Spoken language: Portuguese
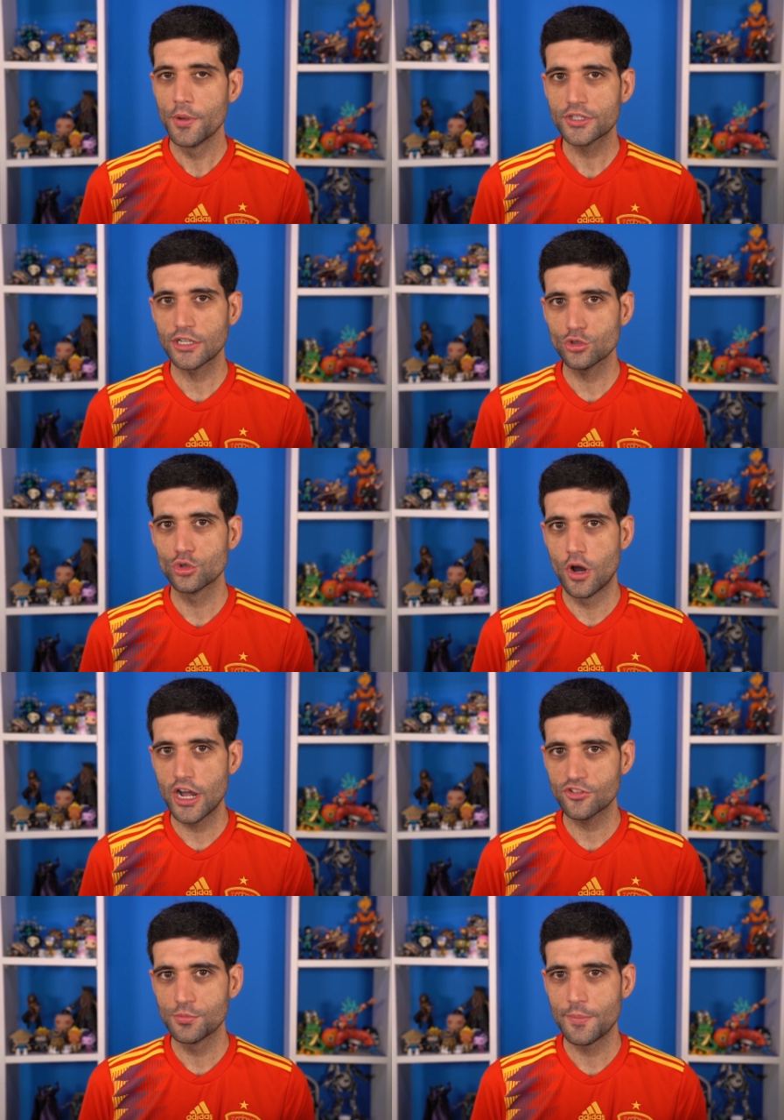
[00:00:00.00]
Comigo tá tudo
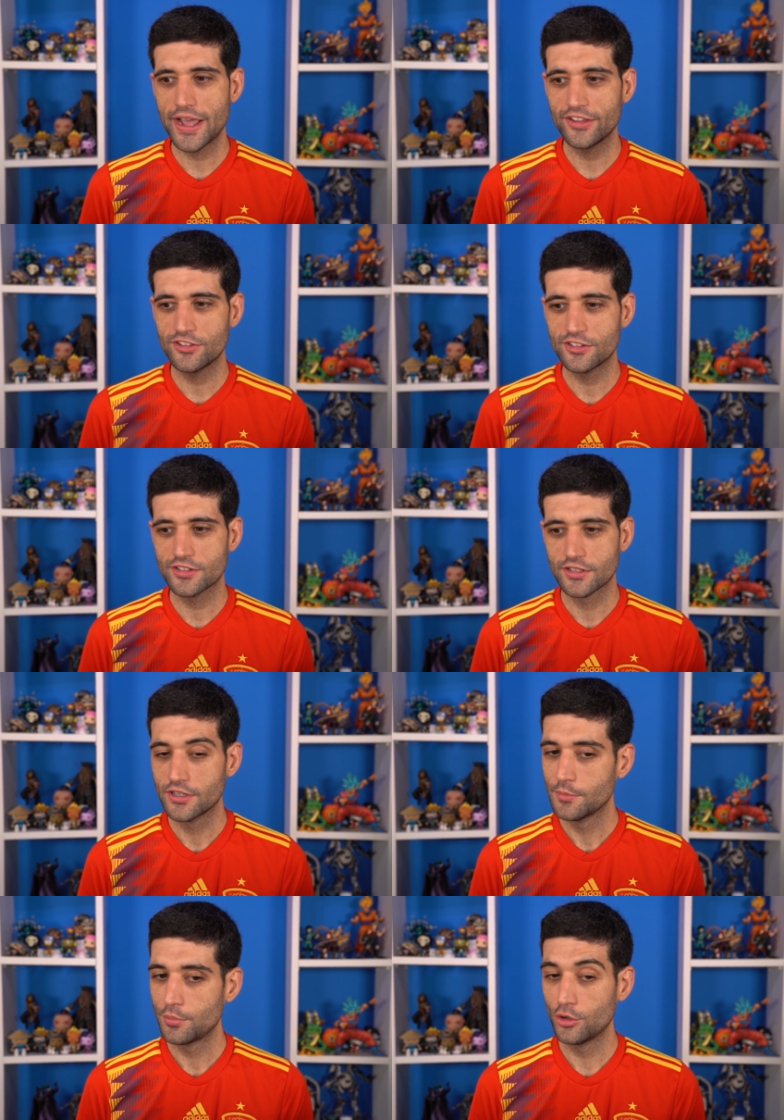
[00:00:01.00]
ótimo, mas